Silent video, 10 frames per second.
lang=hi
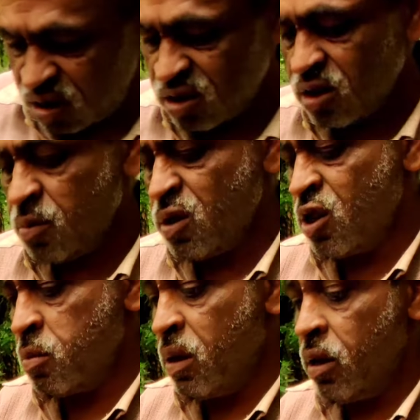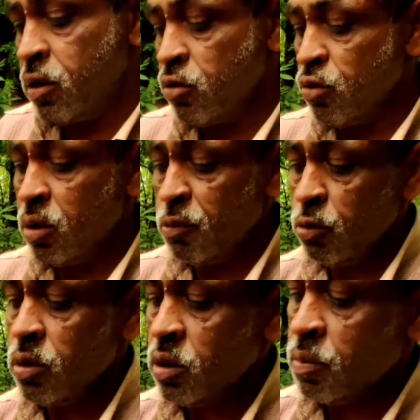यहाँ से इसमें से स्मेल लेके देखो
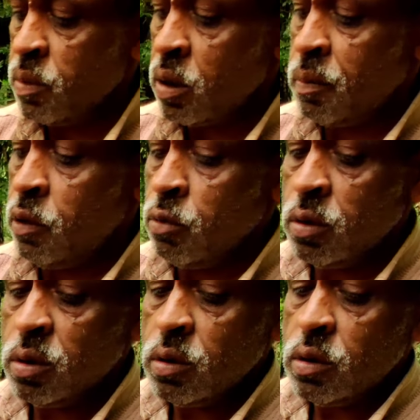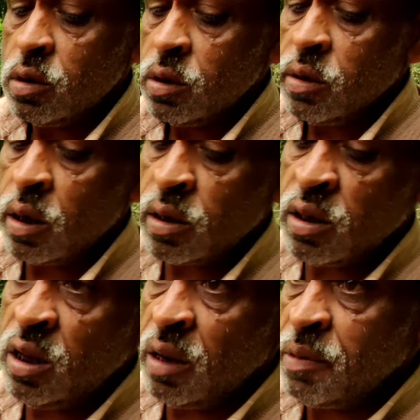आप लोग इसमें से आप ले लो यहाँ
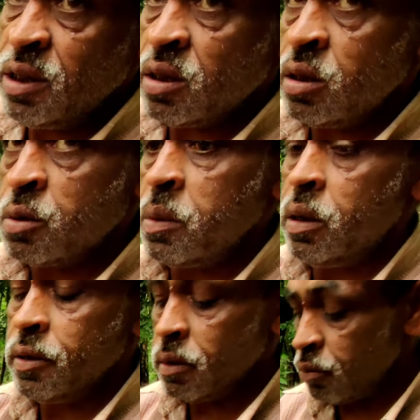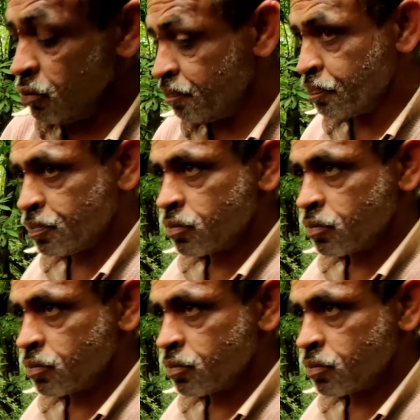से लो ना इससे स्मेल लेना हम्म। आप लोग